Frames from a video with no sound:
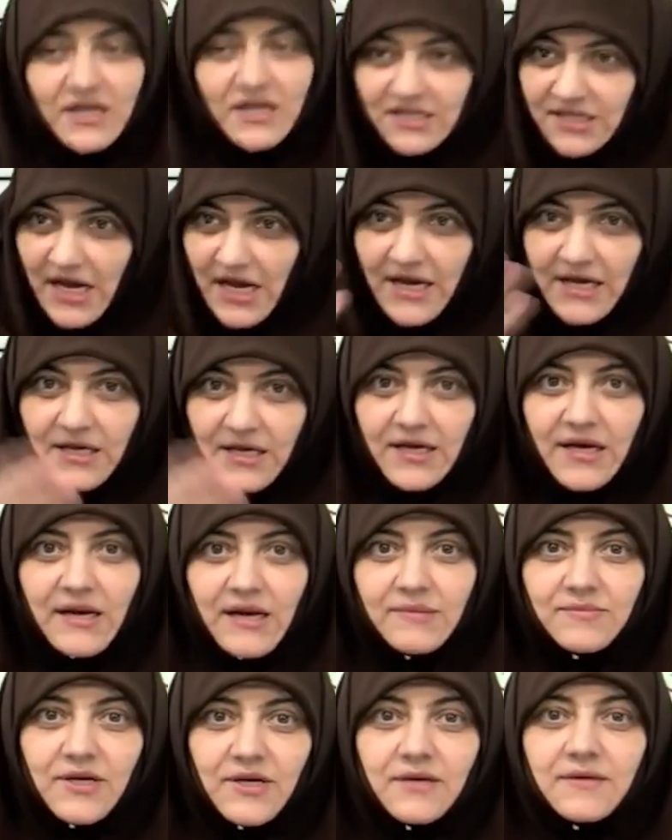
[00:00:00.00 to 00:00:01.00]
لسه قايل
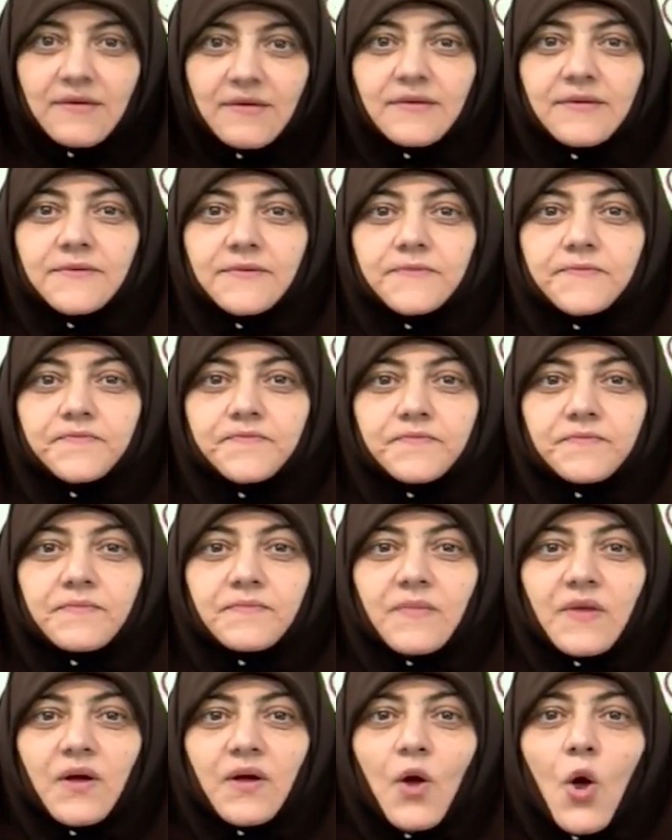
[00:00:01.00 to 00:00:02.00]
الكلام ده
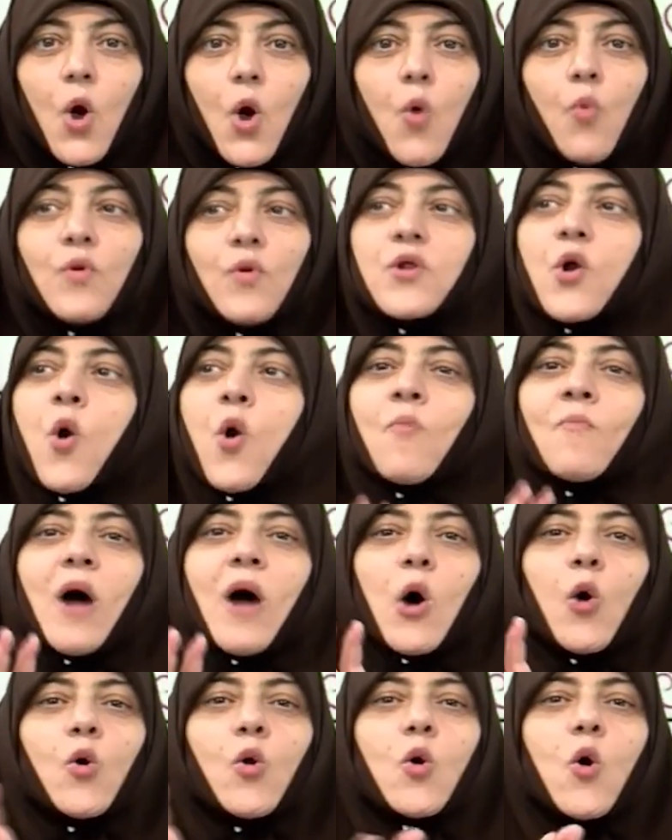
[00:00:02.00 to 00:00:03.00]
وان هم
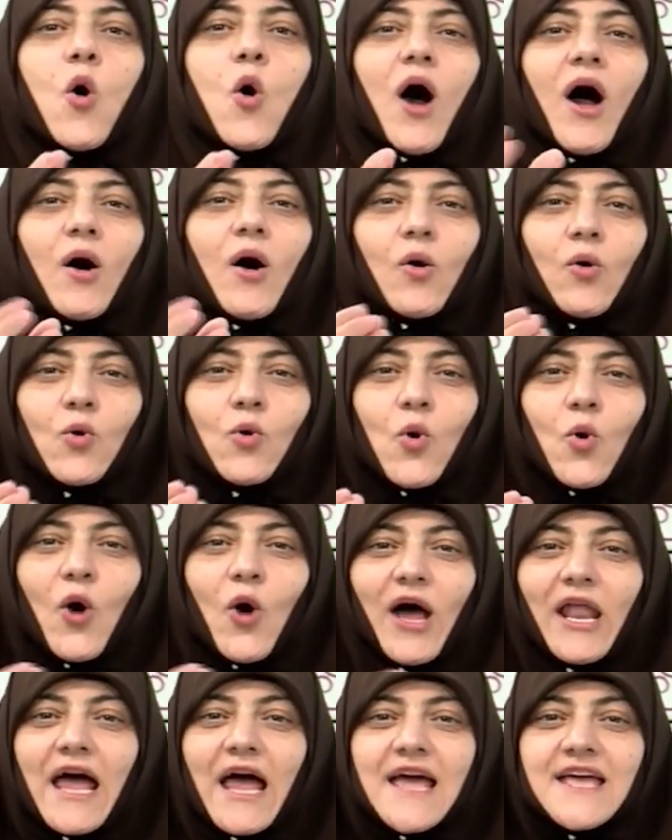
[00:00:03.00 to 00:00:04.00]
خلقوا خلقوا
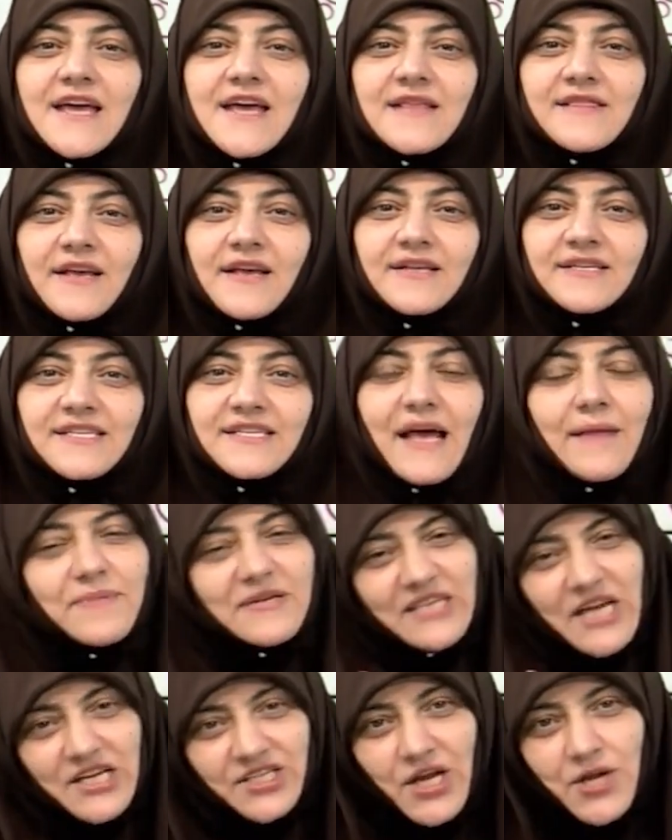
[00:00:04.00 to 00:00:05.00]
على هيئه انسان
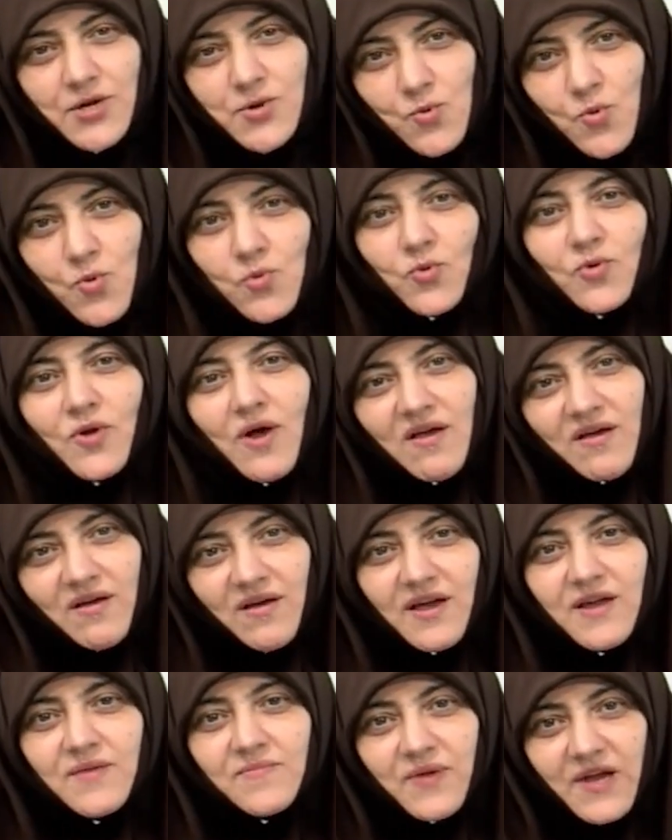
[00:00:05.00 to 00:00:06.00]
بس عشان يكونوا
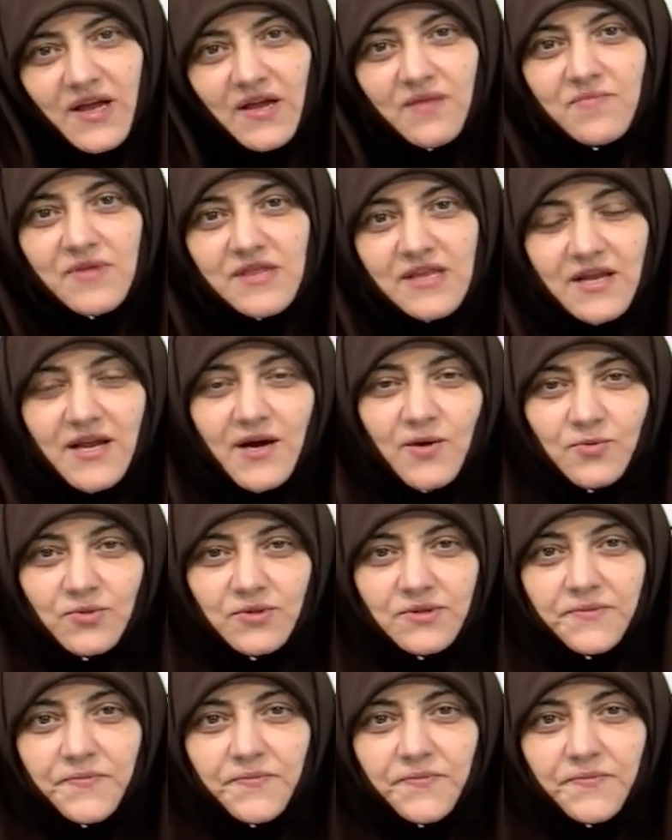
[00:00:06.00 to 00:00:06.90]
لائقين بخدمه اليهود